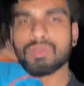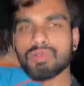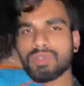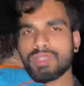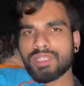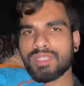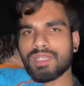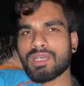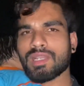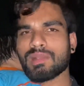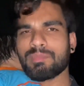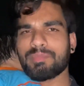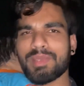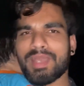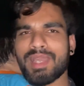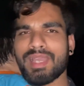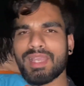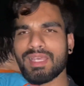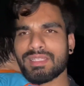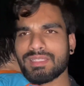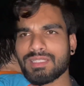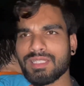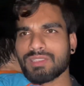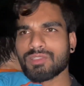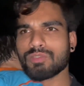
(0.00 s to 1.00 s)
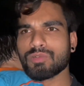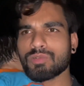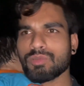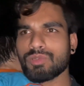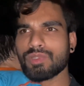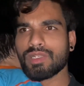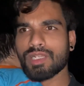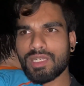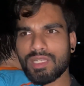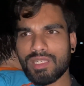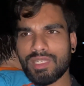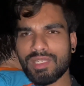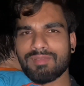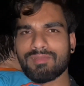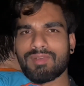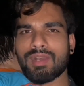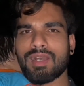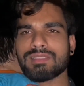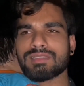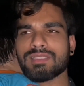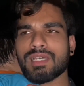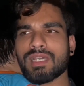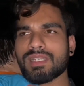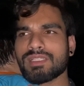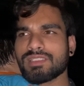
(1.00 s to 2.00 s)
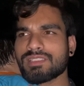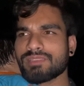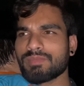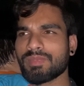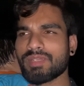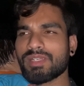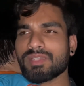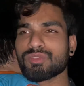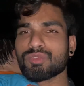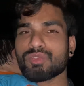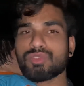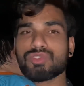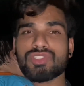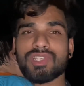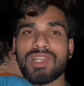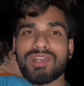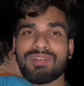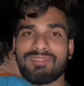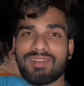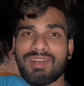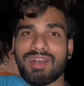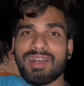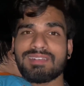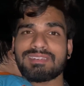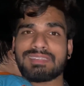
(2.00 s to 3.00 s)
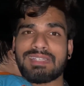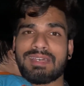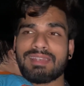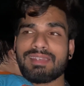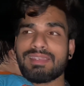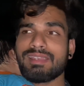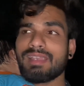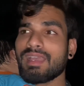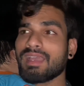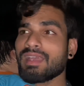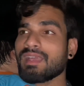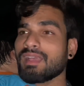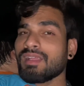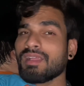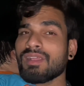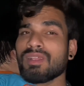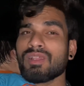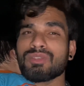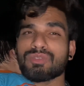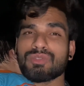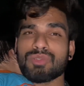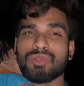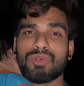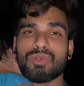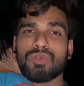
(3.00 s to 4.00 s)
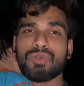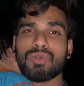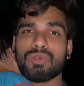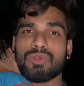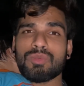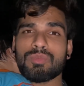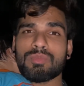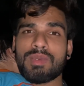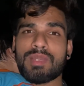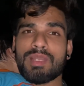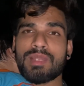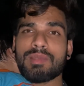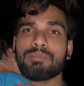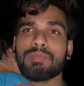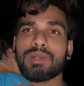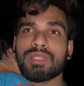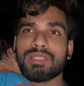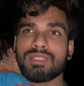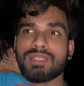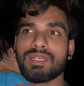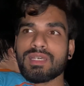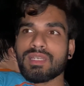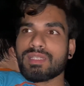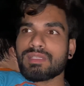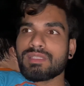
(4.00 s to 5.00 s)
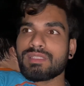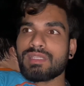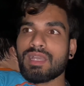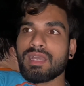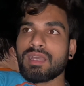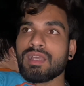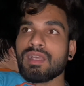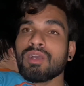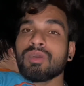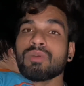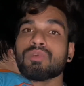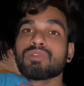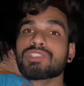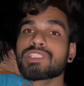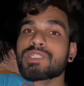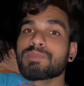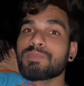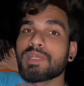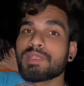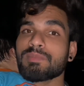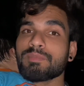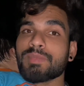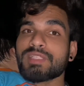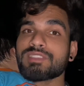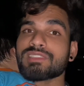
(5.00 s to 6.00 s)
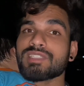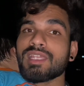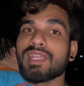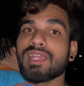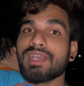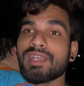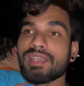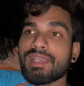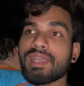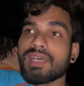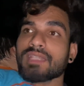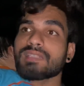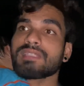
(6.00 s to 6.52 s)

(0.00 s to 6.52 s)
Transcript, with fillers: कोई घर पे आया था तो कूलर की आवाज़ आ रही थी मैंने सोचा आवाज़ आ रही है तो मैंने बंद कर दिया उसके बाद मैं चला गया